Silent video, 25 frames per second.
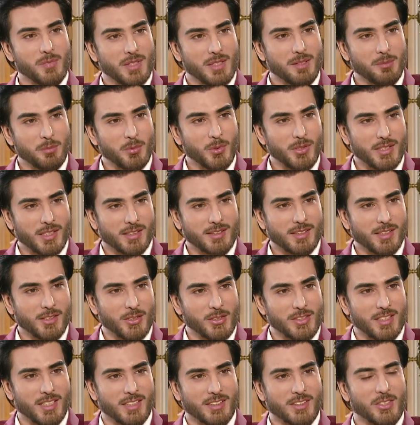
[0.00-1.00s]
प्रोटेक्टेड
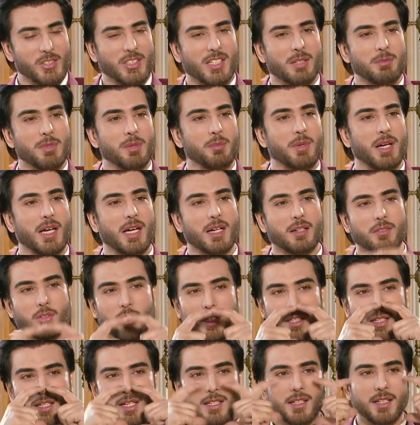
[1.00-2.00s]
हो जाता हूँ कि मैं बाहर वो
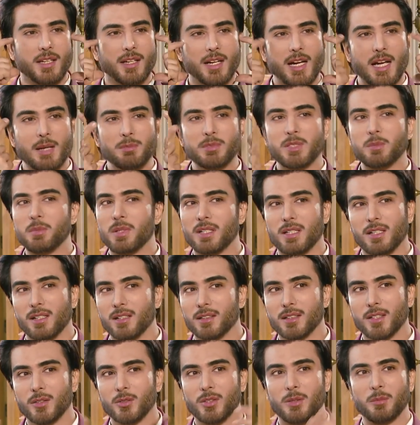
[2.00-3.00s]
लगा के आराम से फिर
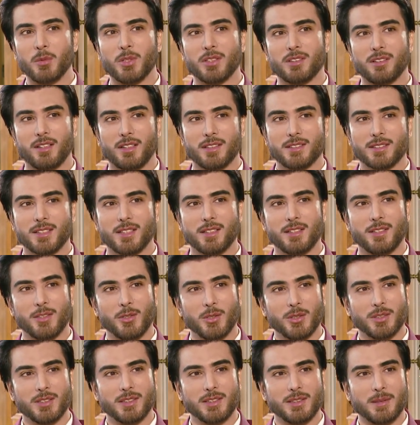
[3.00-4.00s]
लेता हूँ अब अक्सर
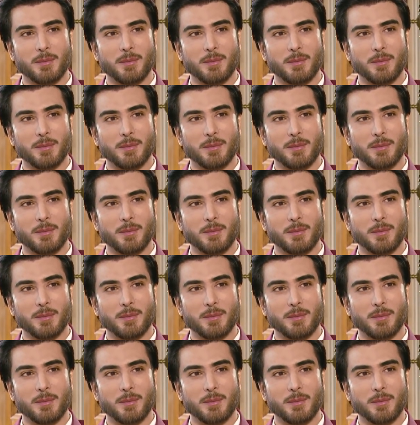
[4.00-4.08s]
लोग